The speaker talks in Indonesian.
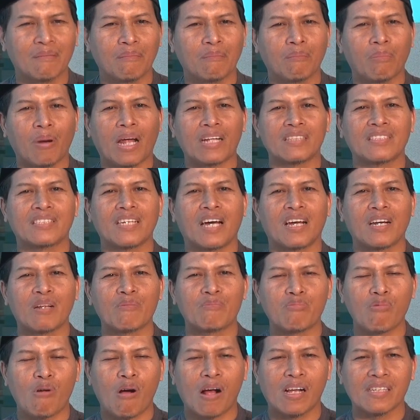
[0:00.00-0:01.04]
mempelajari
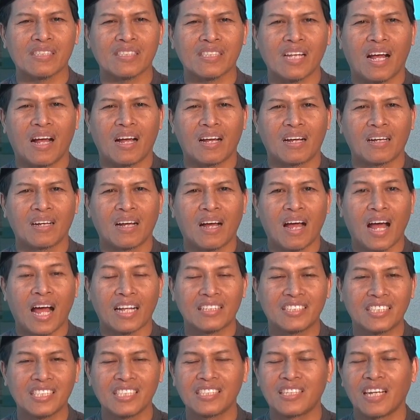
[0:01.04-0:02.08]
puasa,
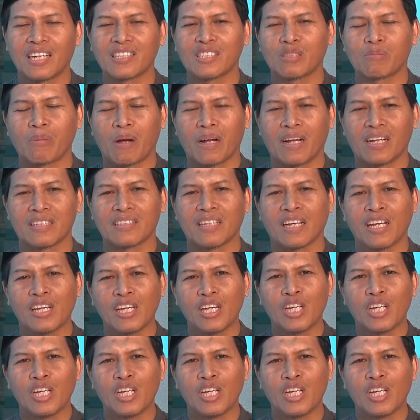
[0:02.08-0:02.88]
haji dan sebagainya.